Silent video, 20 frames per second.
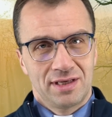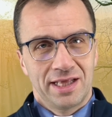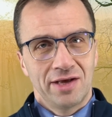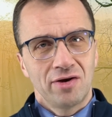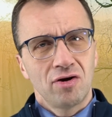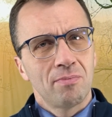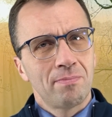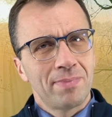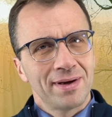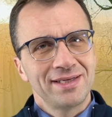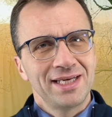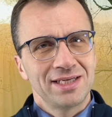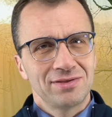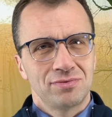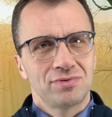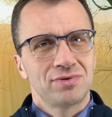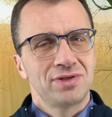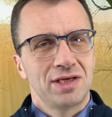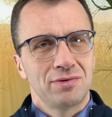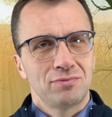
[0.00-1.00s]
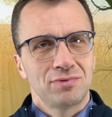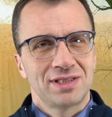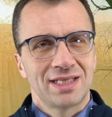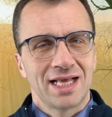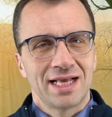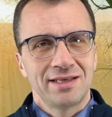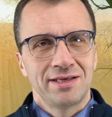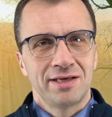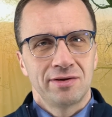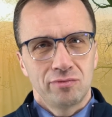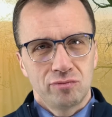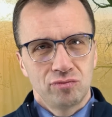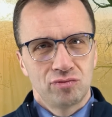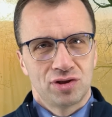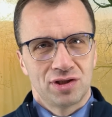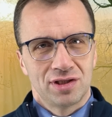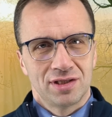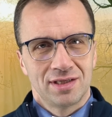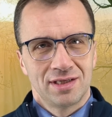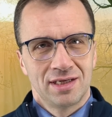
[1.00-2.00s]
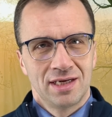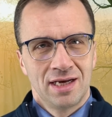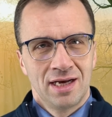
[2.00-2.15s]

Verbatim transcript: Tego Pan Jezus nieustannie uczy.